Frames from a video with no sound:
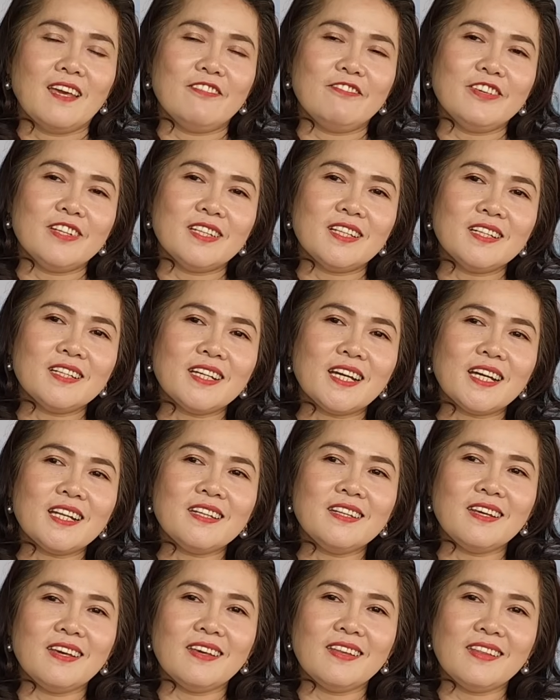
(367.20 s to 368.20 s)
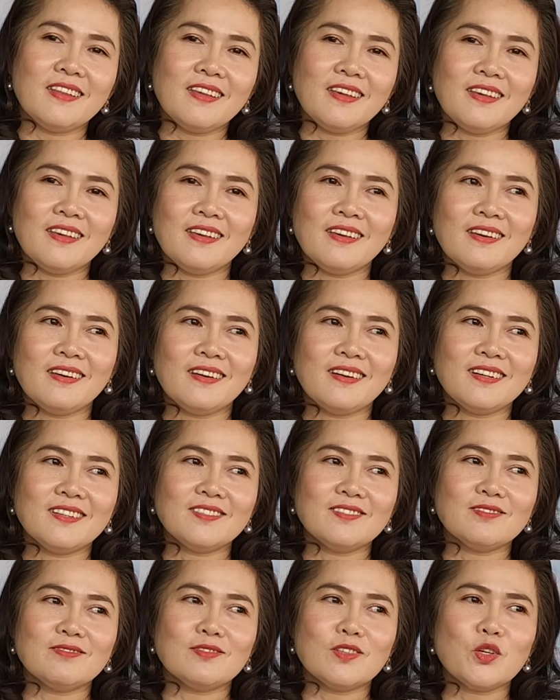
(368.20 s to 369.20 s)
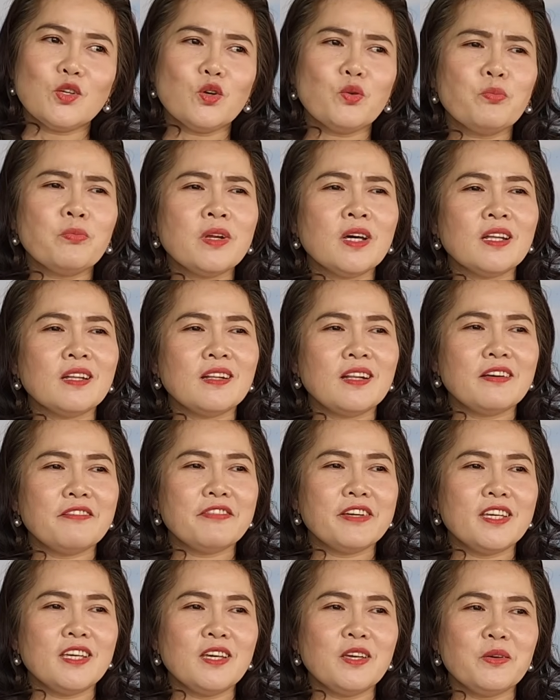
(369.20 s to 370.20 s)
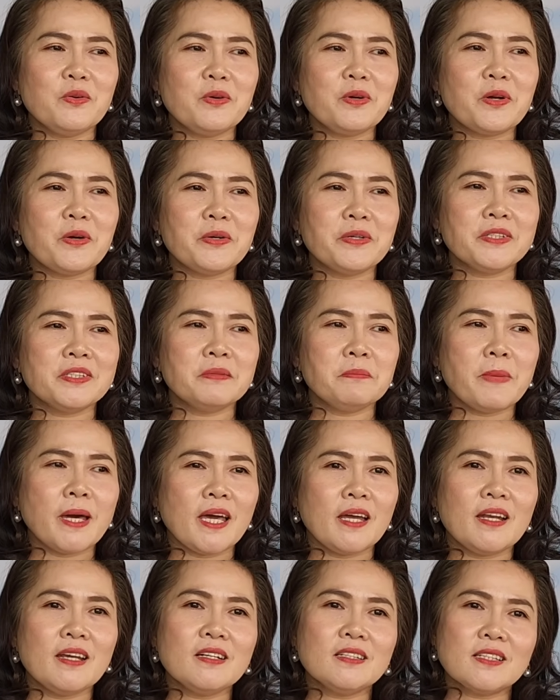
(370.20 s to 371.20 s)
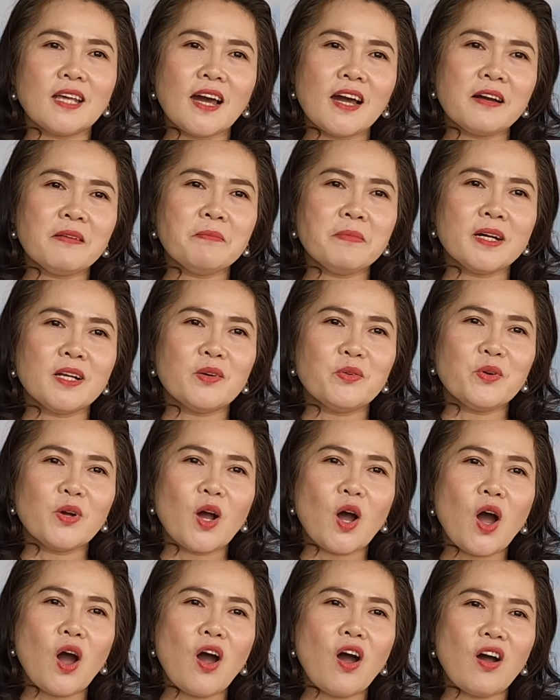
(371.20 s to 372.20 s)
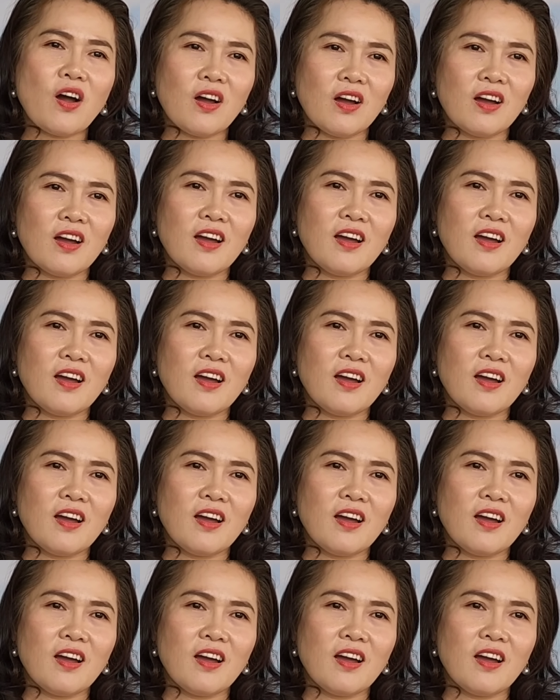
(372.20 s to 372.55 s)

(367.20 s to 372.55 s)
về tính cách chị thì à, nói chung là là vĩ hiểu rồi người mẹ đơn thân mà nuôi con